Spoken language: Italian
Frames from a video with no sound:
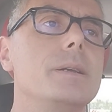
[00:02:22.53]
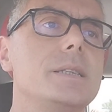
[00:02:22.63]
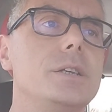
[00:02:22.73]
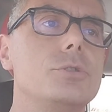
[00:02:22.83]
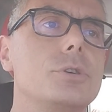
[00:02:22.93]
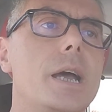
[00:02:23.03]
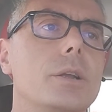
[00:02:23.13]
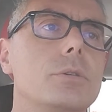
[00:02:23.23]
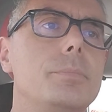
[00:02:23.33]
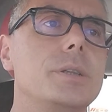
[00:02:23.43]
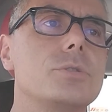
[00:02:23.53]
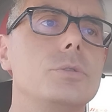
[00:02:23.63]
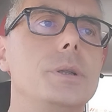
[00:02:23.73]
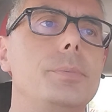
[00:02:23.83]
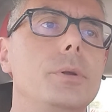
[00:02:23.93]
ma sei a giocare con
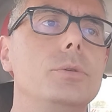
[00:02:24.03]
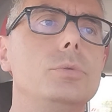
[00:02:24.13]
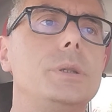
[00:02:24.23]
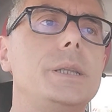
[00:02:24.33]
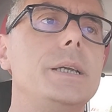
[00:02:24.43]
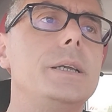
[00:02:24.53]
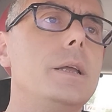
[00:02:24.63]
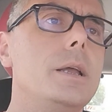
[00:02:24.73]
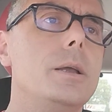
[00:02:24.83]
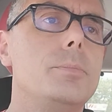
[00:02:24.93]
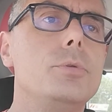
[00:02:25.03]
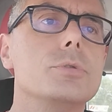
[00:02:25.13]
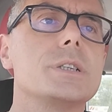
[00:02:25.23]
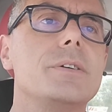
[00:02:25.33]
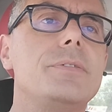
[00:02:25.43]
persone più adulte,
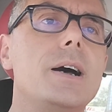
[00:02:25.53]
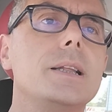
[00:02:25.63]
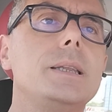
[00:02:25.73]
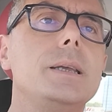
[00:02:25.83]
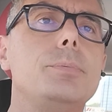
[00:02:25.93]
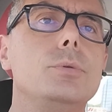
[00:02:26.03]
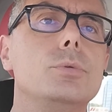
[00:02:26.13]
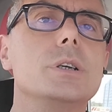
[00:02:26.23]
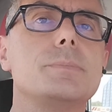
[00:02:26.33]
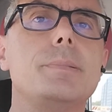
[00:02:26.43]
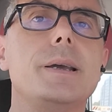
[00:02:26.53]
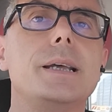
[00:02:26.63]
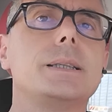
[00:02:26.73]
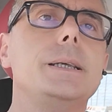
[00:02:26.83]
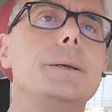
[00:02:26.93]
più scafate, più
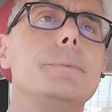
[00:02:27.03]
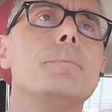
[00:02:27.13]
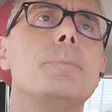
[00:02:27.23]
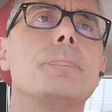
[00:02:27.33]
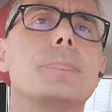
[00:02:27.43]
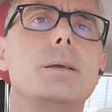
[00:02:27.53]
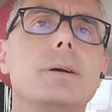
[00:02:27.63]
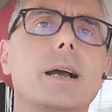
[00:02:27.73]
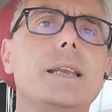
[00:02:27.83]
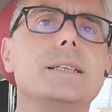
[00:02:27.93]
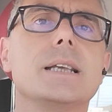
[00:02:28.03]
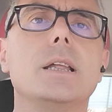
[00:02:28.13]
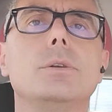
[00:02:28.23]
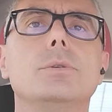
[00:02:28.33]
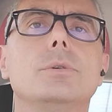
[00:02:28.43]
esperte che magari
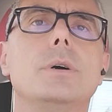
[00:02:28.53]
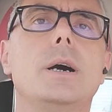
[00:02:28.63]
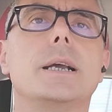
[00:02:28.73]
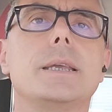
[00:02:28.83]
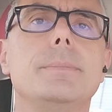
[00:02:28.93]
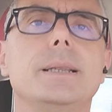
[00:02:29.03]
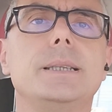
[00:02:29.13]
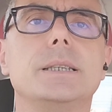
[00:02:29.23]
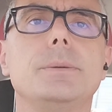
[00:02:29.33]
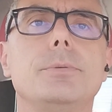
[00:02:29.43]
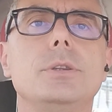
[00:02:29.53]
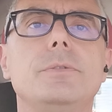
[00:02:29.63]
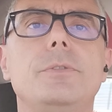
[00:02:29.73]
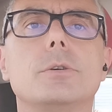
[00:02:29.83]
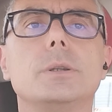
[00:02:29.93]
sanno anche metterti più in
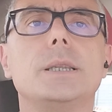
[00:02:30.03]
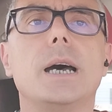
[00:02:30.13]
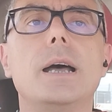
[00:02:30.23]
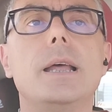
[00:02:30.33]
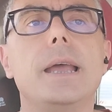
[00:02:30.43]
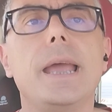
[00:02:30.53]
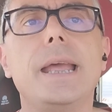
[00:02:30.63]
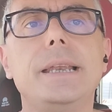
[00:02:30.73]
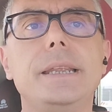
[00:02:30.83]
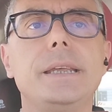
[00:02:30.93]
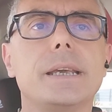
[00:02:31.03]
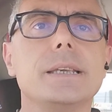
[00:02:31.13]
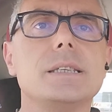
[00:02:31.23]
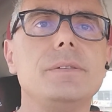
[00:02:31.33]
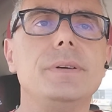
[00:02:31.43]
difficoltà, è lì
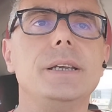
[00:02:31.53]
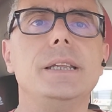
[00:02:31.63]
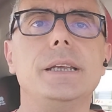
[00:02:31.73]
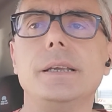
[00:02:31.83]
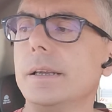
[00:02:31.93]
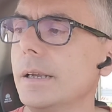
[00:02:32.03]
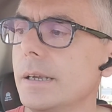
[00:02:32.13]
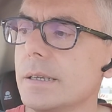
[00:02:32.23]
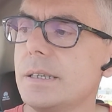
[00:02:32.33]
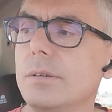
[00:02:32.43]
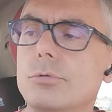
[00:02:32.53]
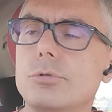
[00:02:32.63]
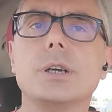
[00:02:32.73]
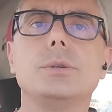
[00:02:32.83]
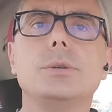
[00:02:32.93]
che si vede se un
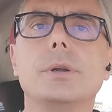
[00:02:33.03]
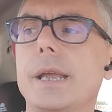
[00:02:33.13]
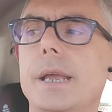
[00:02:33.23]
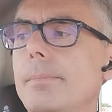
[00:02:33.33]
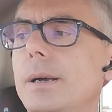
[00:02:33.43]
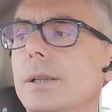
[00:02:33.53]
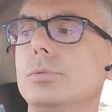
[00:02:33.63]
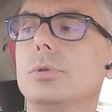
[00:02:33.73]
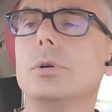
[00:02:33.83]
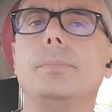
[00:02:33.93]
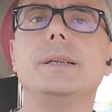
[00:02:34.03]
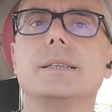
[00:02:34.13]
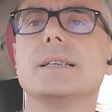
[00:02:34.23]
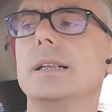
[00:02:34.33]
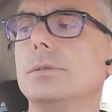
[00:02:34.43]
giocatore è maturo per
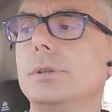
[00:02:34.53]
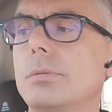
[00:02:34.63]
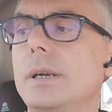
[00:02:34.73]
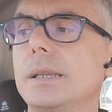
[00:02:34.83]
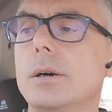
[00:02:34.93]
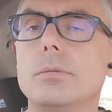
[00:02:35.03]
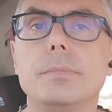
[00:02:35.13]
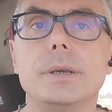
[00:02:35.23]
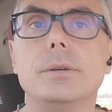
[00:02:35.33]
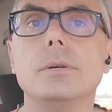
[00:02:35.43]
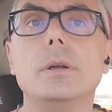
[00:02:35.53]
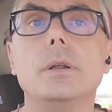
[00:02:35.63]
il salto di qualità o meno.